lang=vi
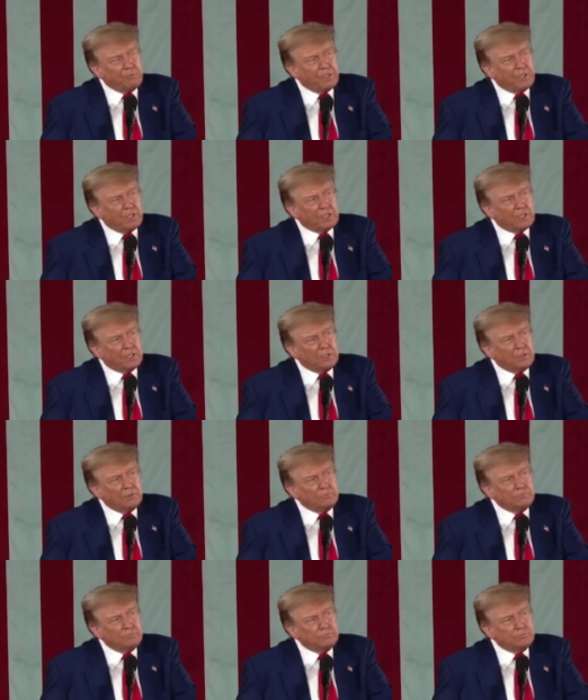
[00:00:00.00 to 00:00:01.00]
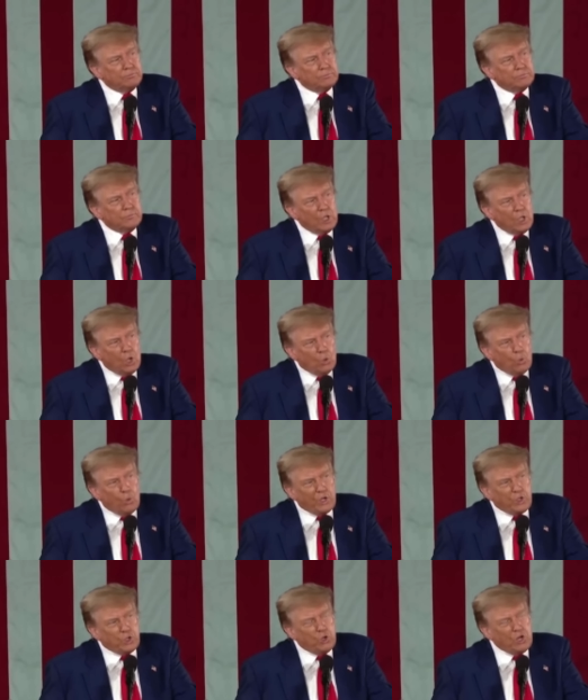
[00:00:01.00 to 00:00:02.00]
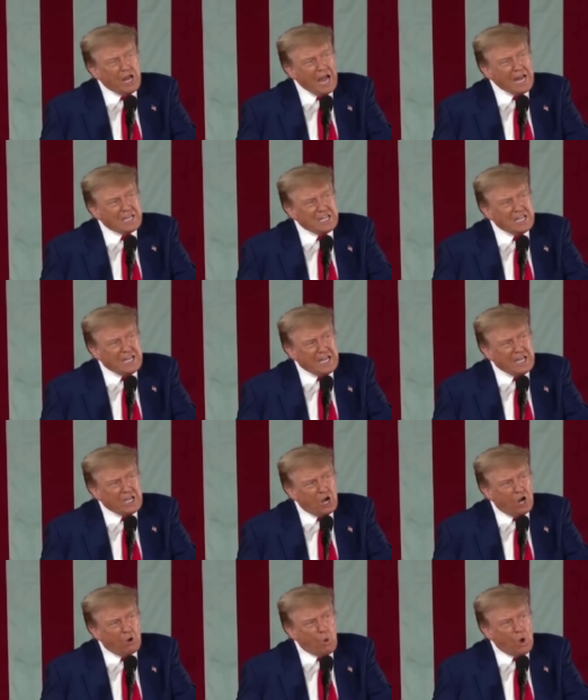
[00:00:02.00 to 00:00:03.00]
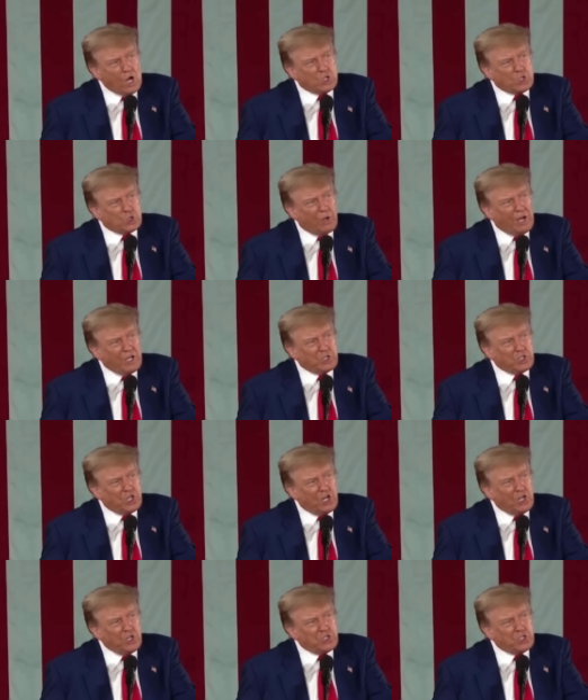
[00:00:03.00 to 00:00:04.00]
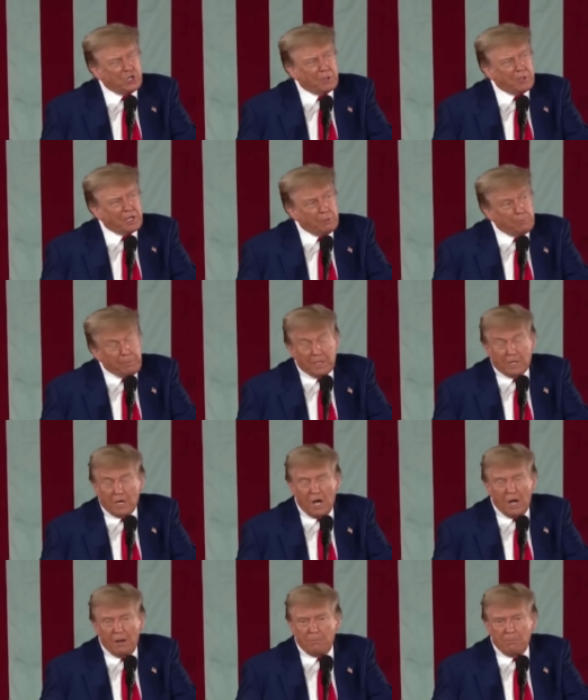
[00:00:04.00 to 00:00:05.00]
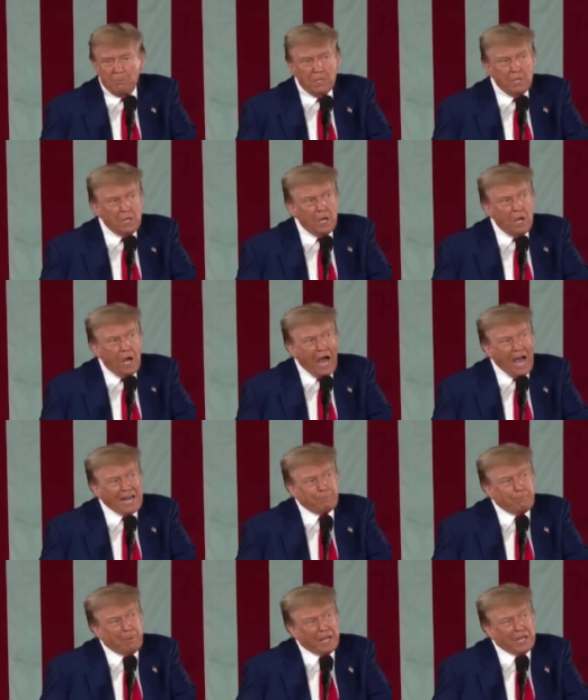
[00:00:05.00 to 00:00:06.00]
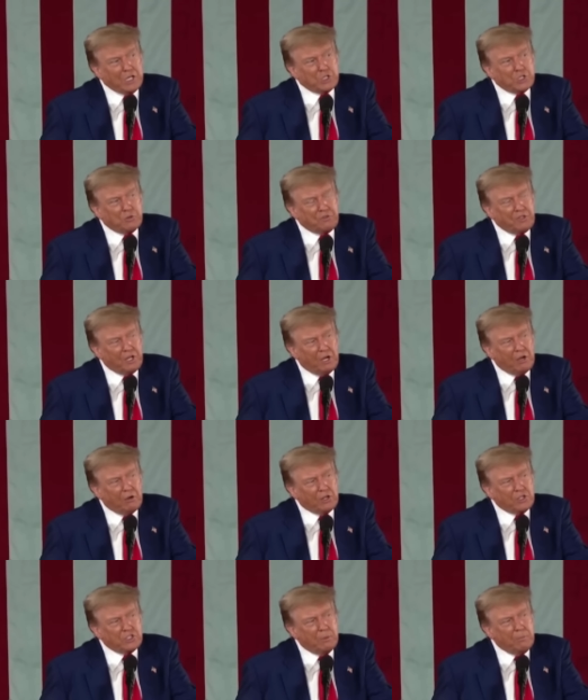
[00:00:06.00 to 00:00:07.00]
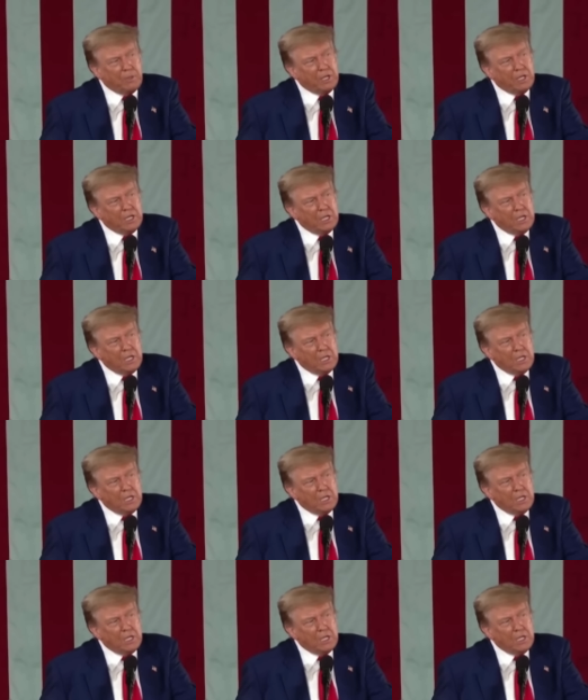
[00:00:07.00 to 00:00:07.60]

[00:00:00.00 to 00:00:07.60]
Tôi nghĩ điều này đã ảnh hưởng tới ông Netanyahu một cách nặng nề, khiến ông ấy bất chấp mọi thứ. Ông Trump lập luận thêm rằng Israel có